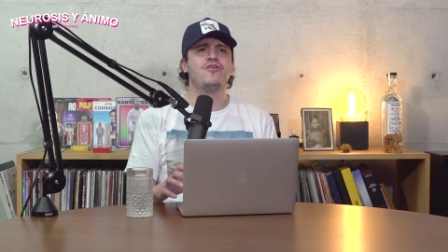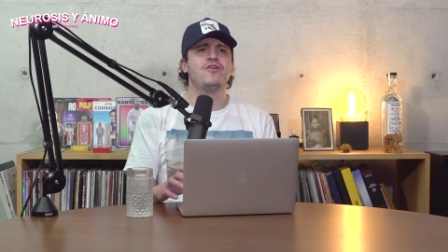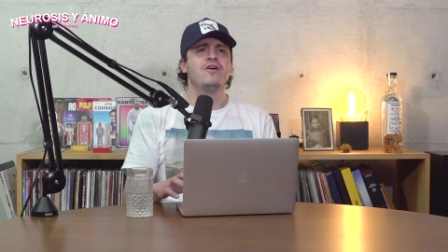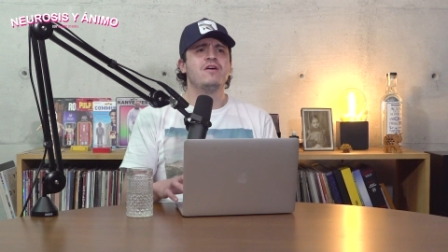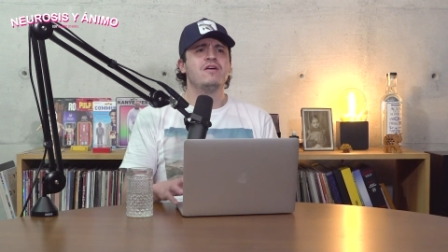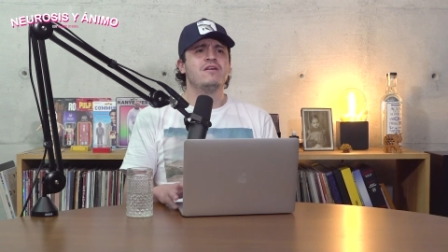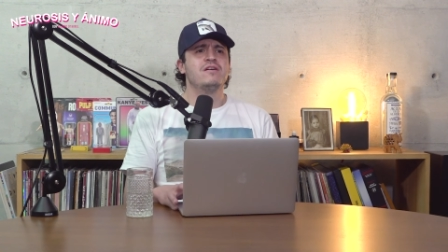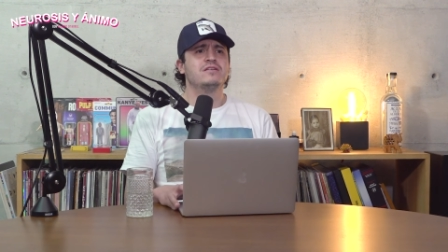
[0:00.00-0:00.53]

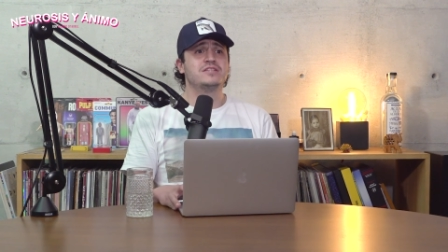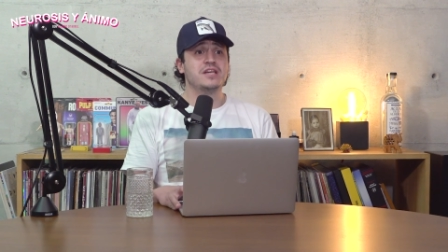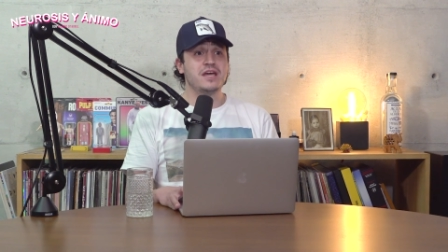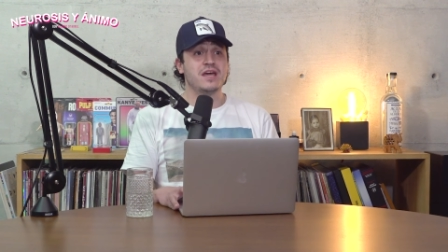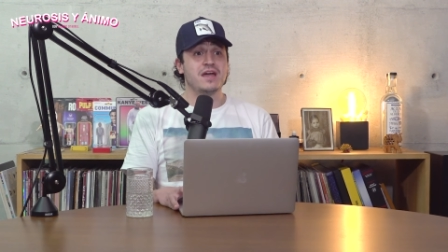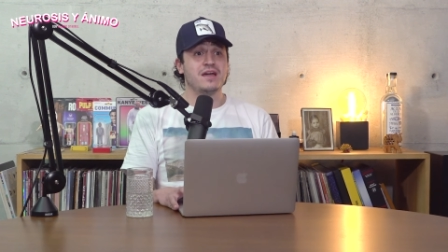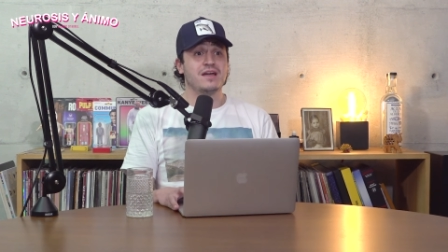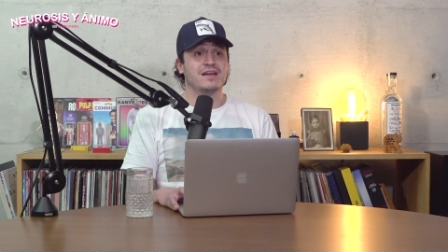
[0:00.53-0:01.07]
¿Yo? Sí,
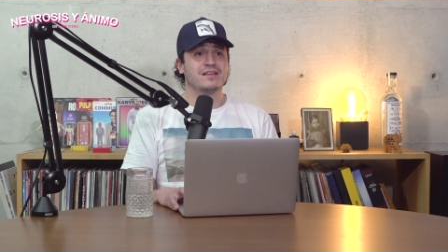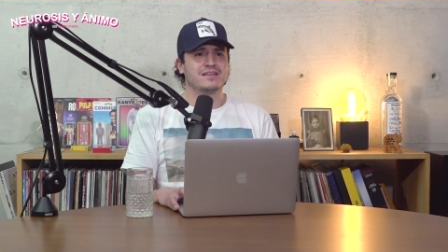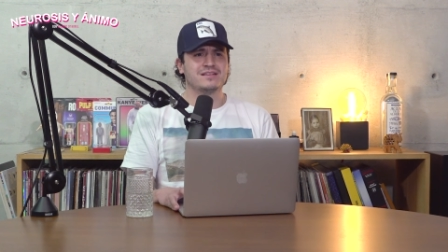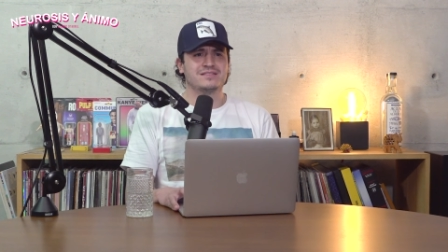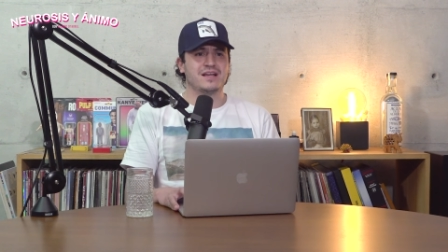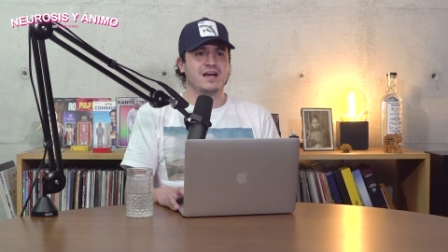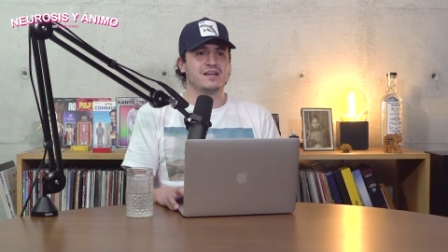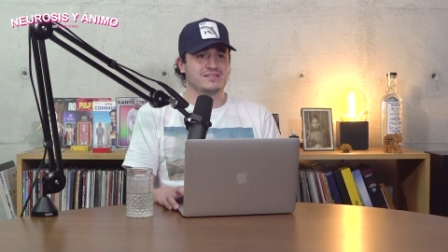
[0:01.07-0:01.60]

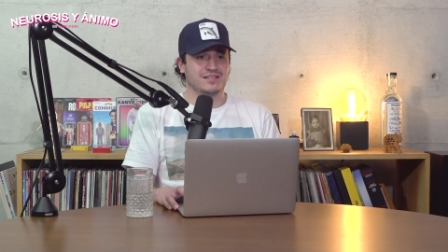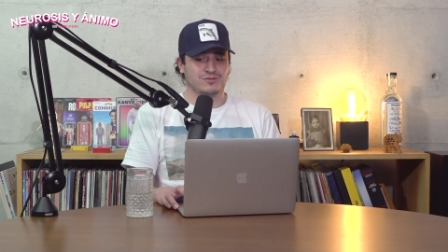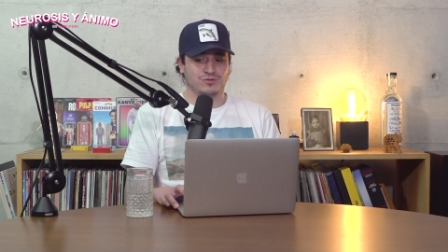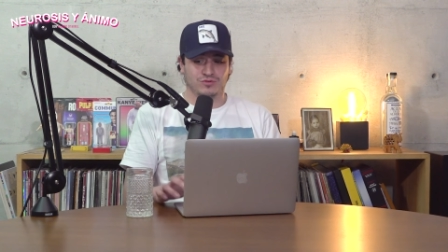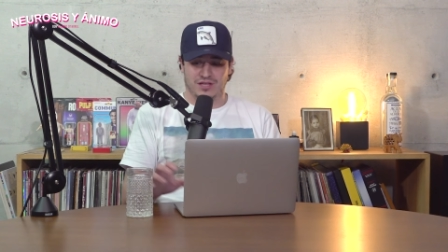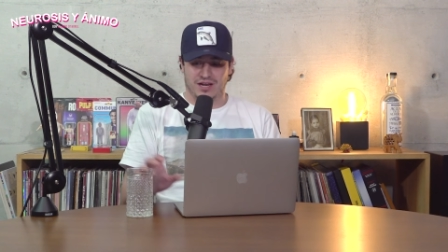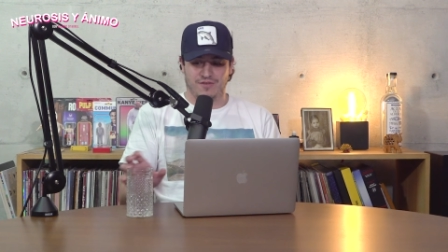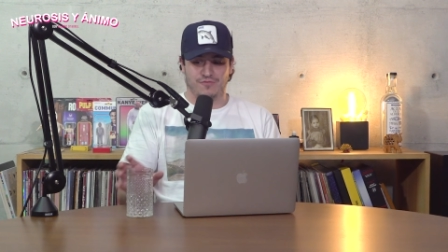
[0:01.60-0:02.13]
estabas en
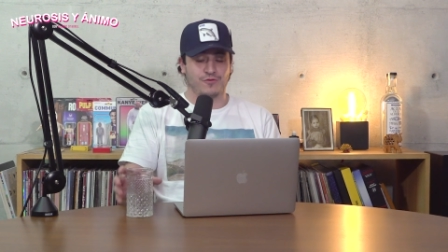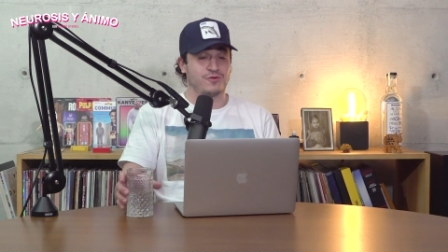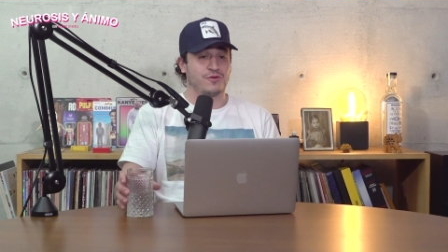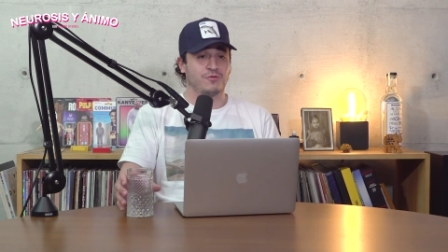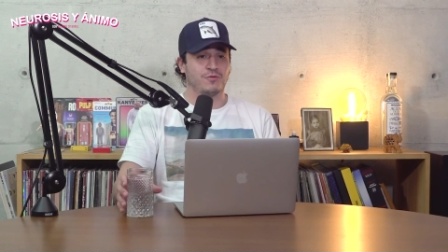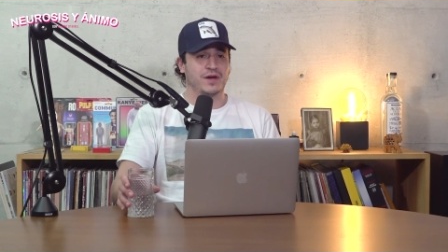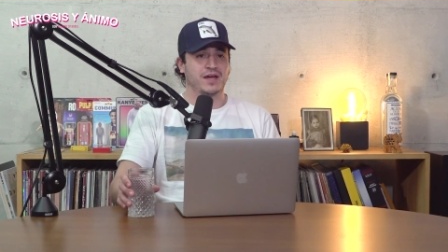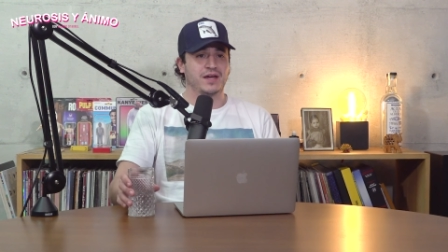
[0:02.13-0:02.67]
tu teléfono,
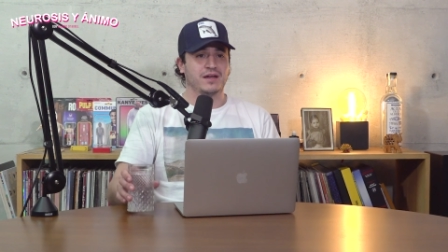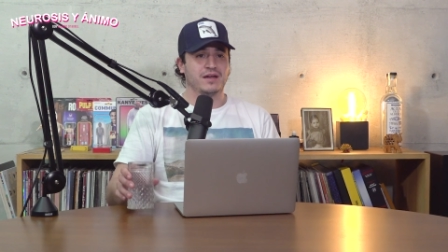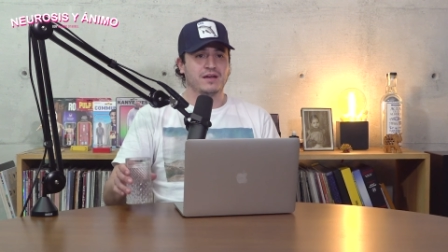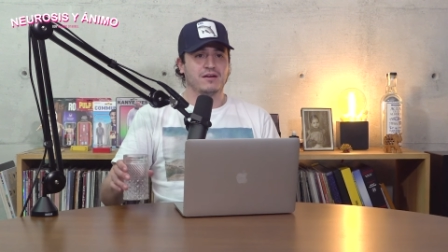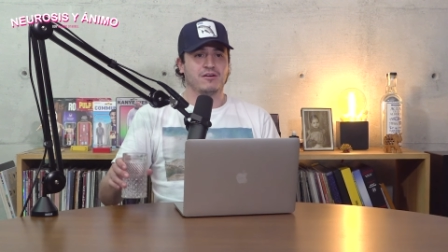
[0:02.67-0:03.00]
güey.